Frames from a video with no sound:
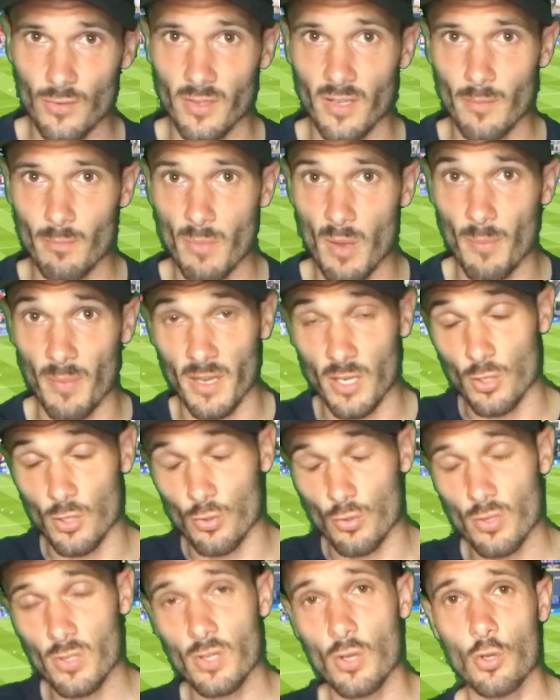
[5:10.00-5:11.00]
d'Mbappé
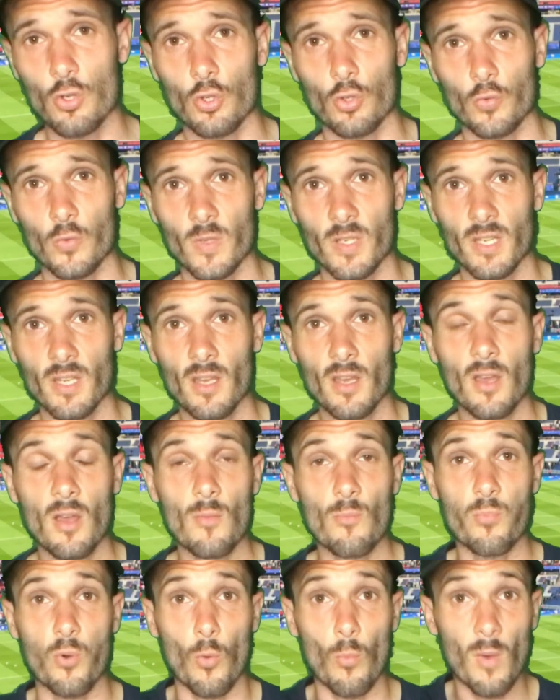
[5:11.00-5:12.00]
jusqu'à aujourd'hui,
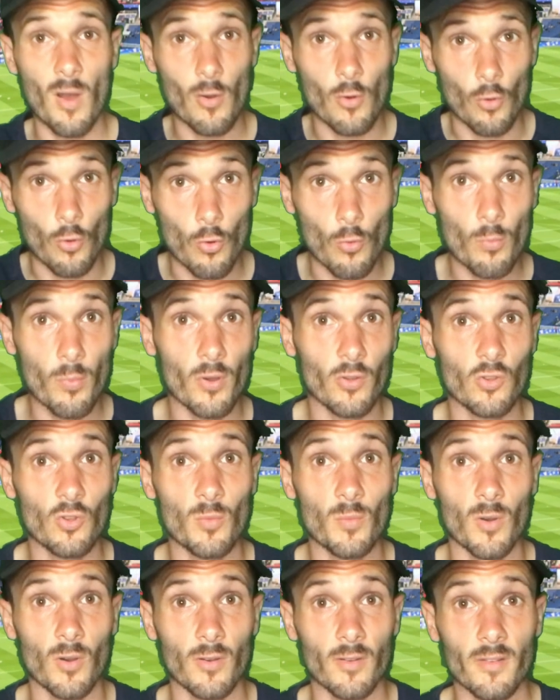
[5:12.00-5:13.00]
pour moi le
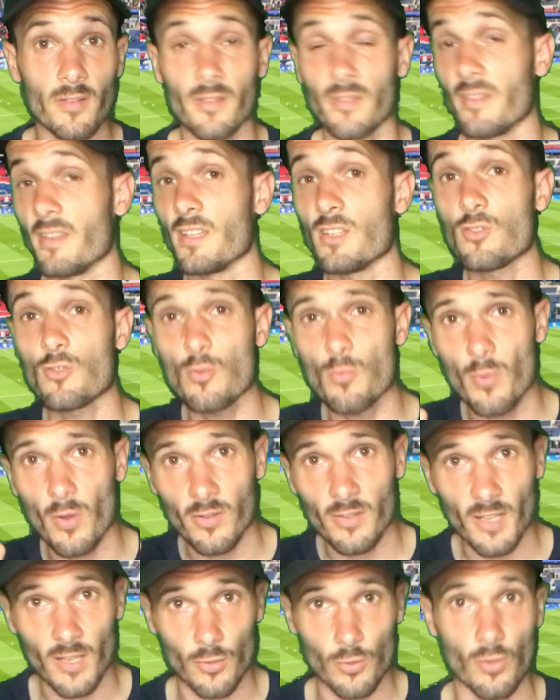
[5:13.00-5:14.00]
comportement des
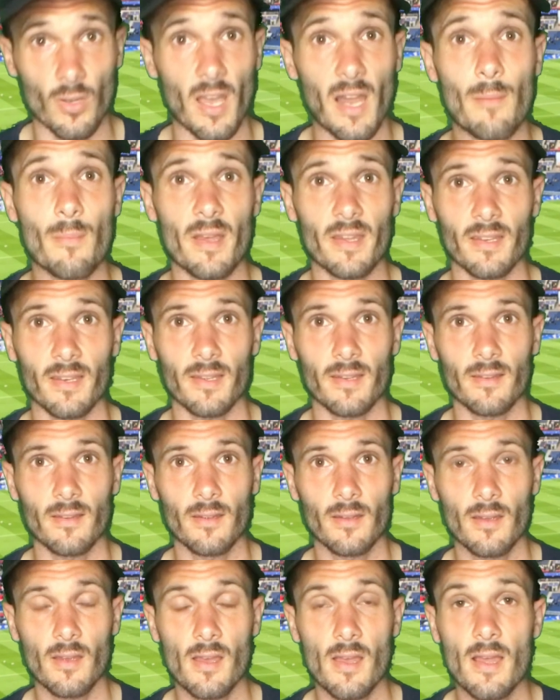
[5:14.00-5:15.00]
supporters du Real Madrid,
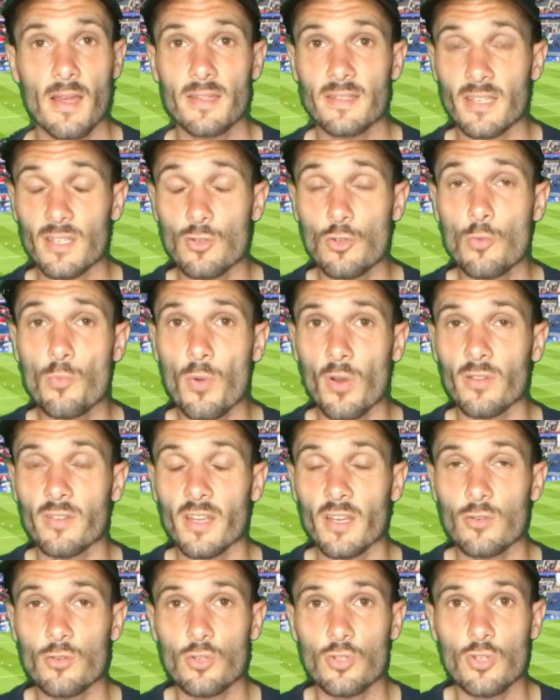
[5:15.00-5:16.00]
ces
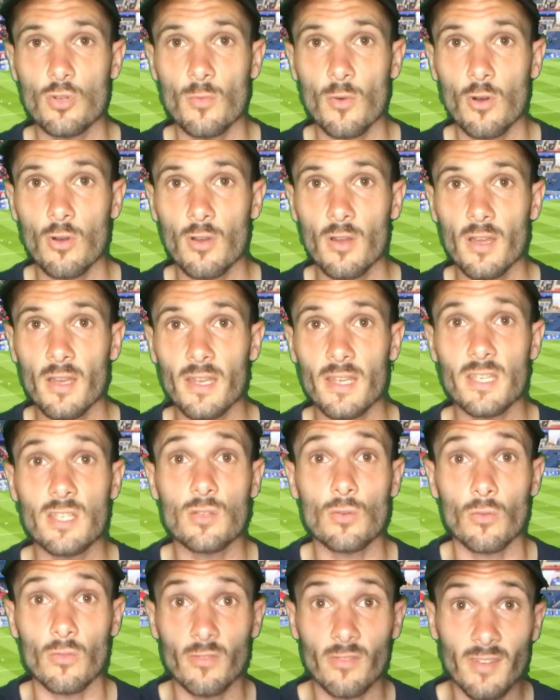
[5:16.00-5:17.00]
supporters justement qui
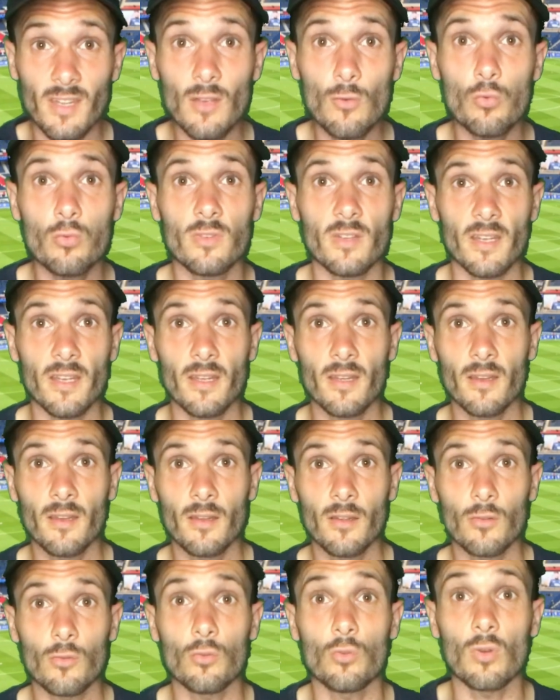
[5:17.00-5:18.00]
sont dégoûtés
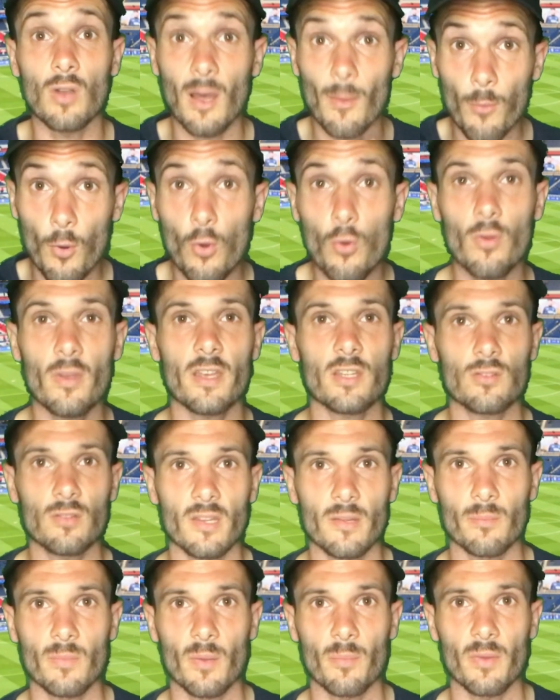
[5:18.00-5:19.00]
de la prolongation
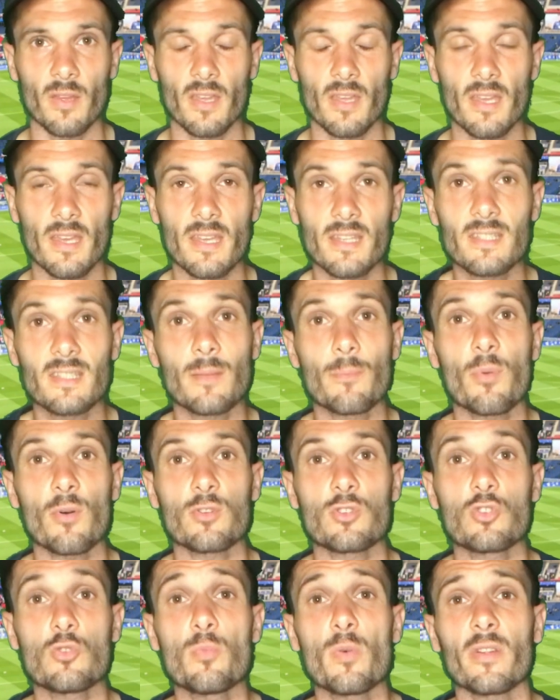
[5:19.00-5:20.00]
d'Mbappé. Et ces
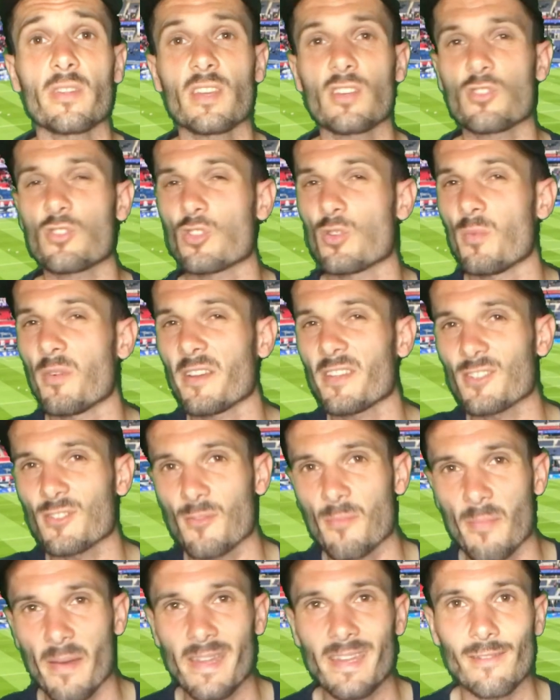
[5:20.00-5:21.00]
supporters justement qui se
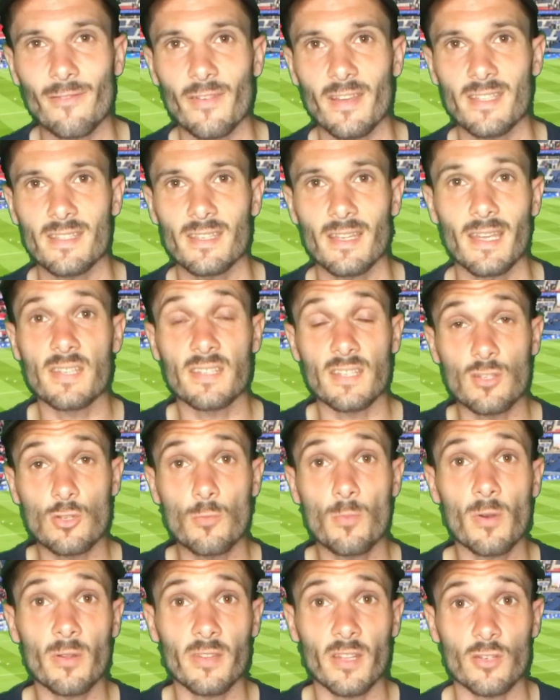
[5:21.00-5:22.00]
manifestent, et ces
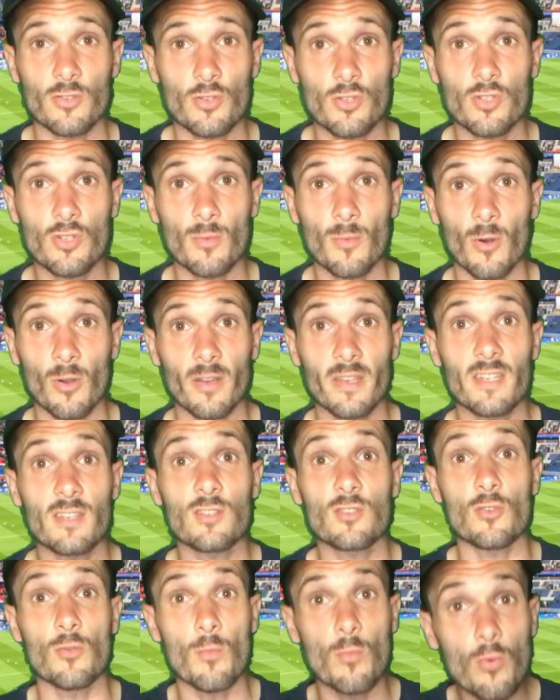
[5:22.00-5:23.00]
supporters justement qui
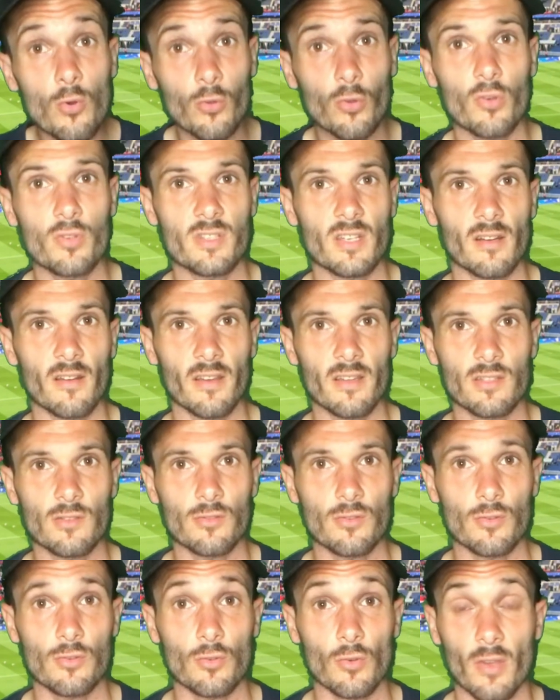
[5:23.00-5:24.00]
se montrent sur les réseaux
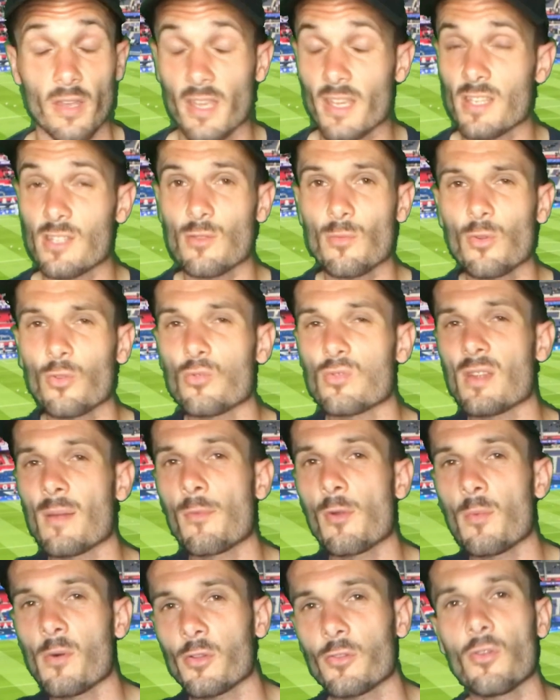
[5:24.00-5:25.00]
sociaux, et qui se montrent tout
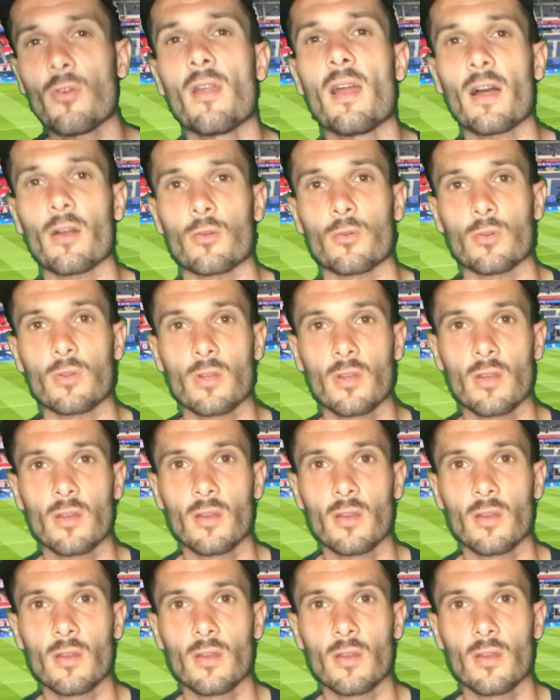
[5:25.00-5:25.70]
simplement dans la rue,